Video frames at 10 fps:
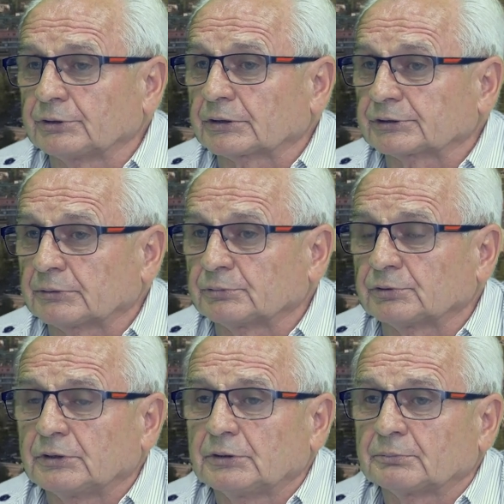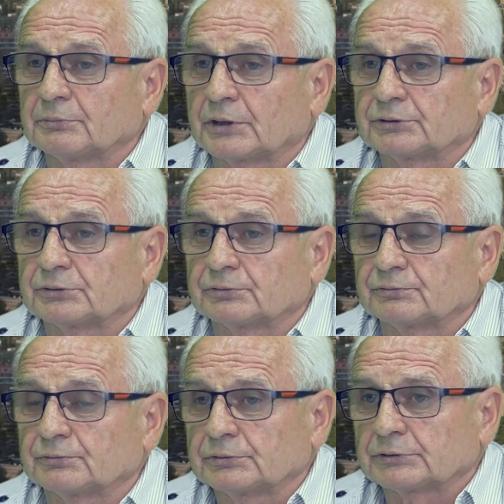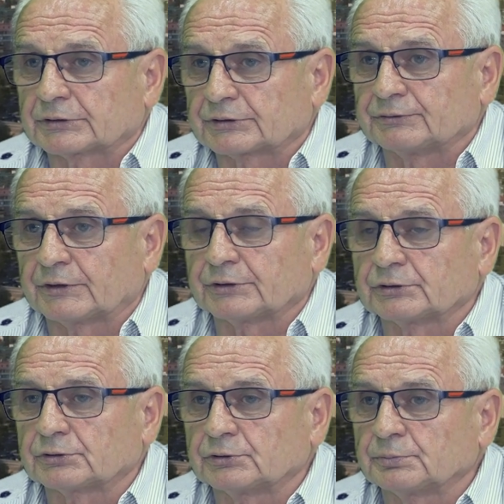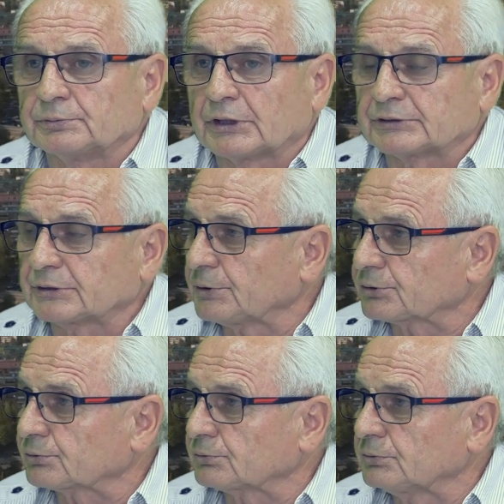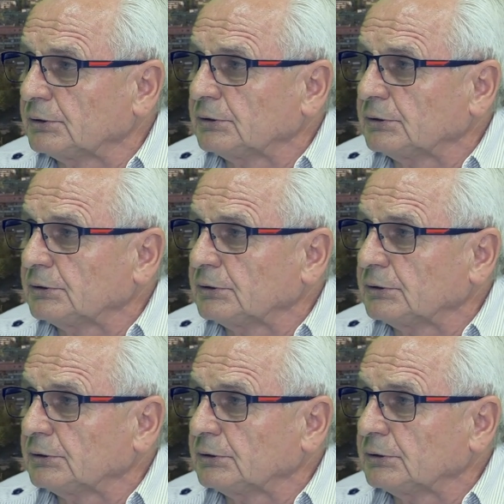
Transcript: tak samo bardzo taki fajny klub na zapleczu.